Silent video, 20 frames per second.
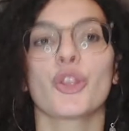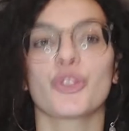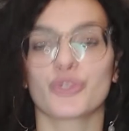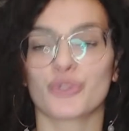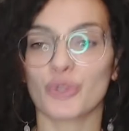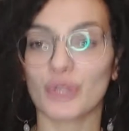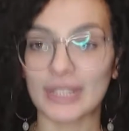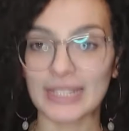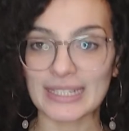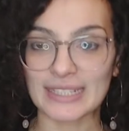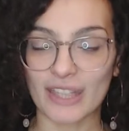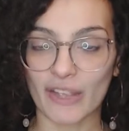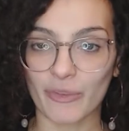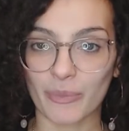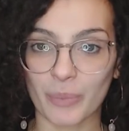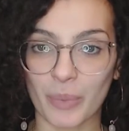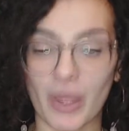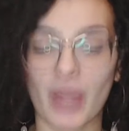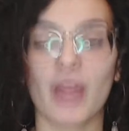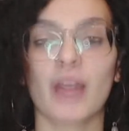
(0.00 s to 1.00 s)
Ceux qui
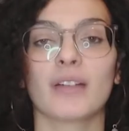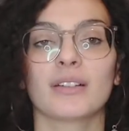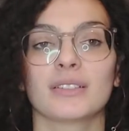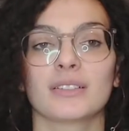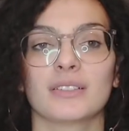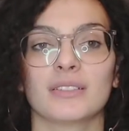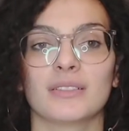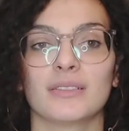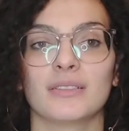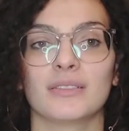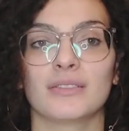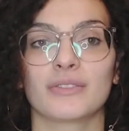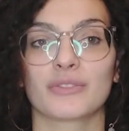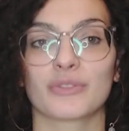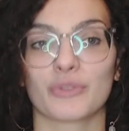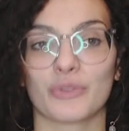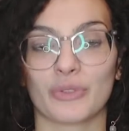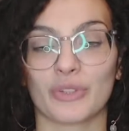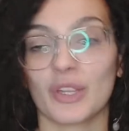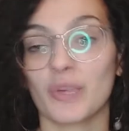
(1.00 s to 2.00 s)
savent pas euh,
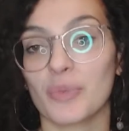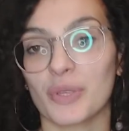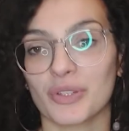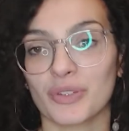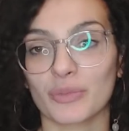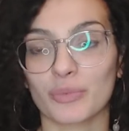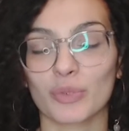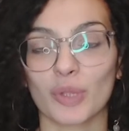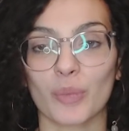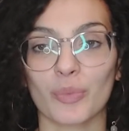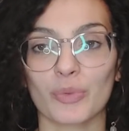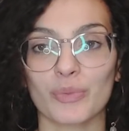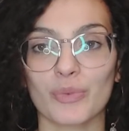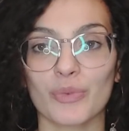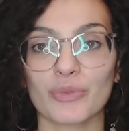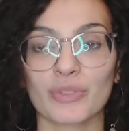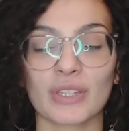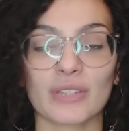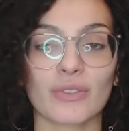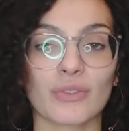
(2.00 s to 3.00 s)
ce que c'est, bah, c'est tout
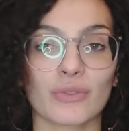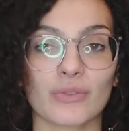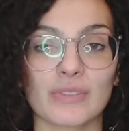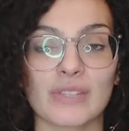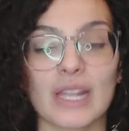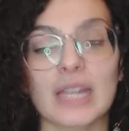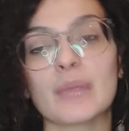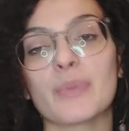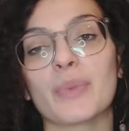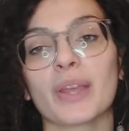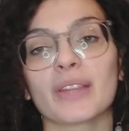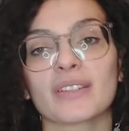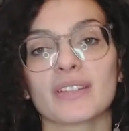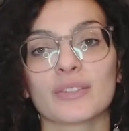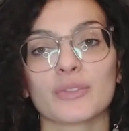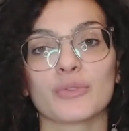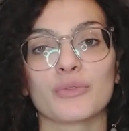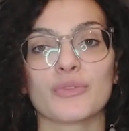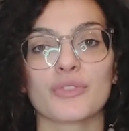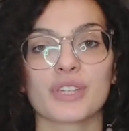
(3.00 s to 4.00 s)
simplement vous êtes dans une salle hyper
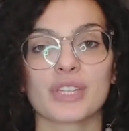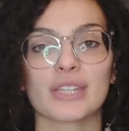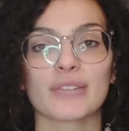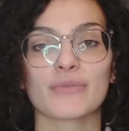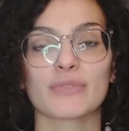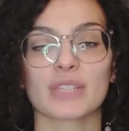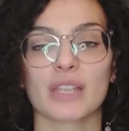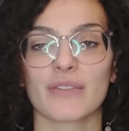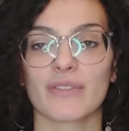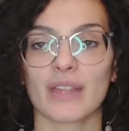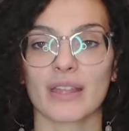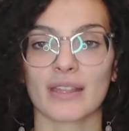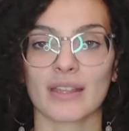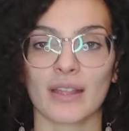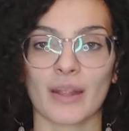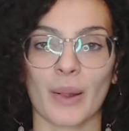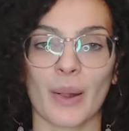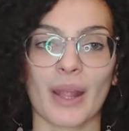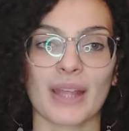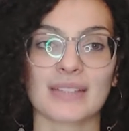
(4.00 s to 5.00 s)
technologique, vous avez
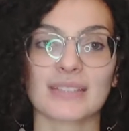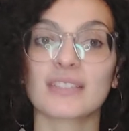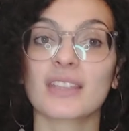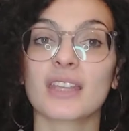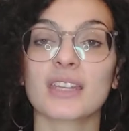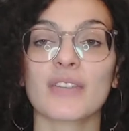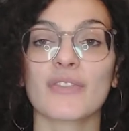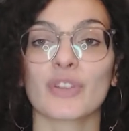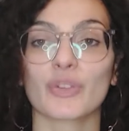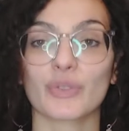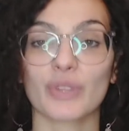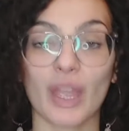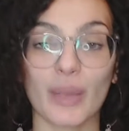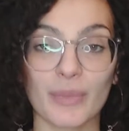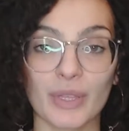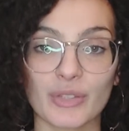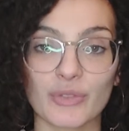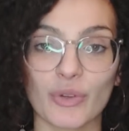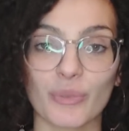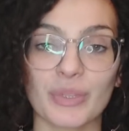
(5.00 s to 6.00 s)
un siège avec une
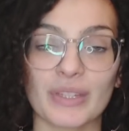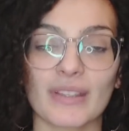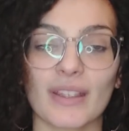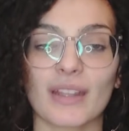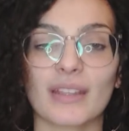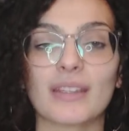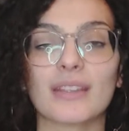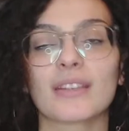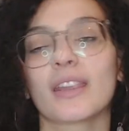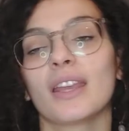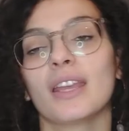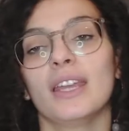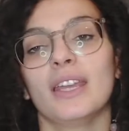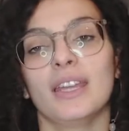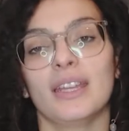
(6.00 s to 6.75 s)
armature métallique